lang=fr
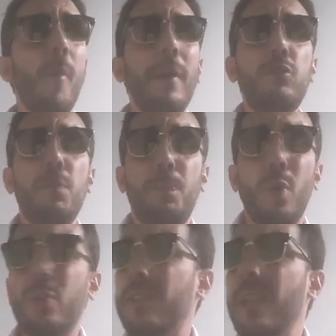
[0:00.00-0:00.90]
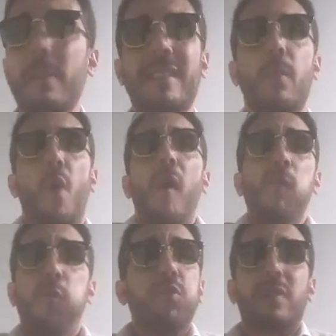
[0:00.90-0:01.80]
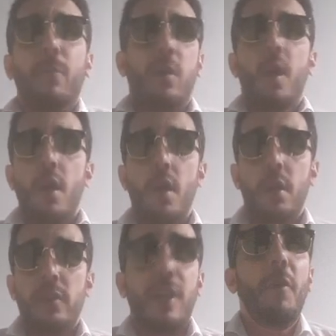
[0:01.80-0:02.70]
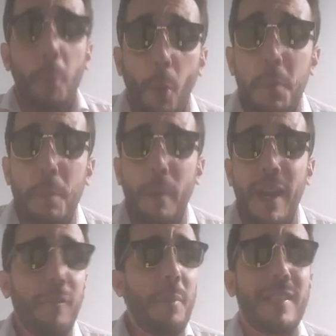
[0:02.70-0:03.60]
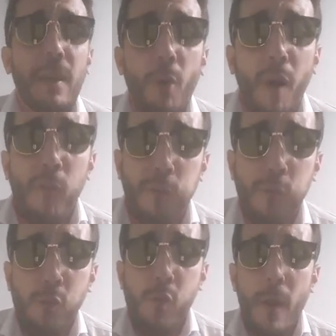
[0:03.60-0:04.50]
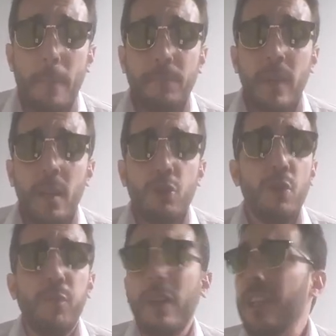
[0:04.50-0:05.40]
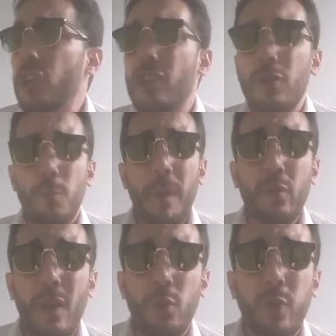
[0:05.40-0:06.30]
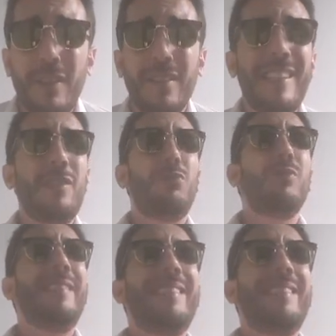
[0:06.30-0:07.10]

Comment tu peux oser Mais ça me rend fou, ça J'avais promis de pas m'énerver, mais ça me rend fou. Je vois des gens du personnel soignant qui se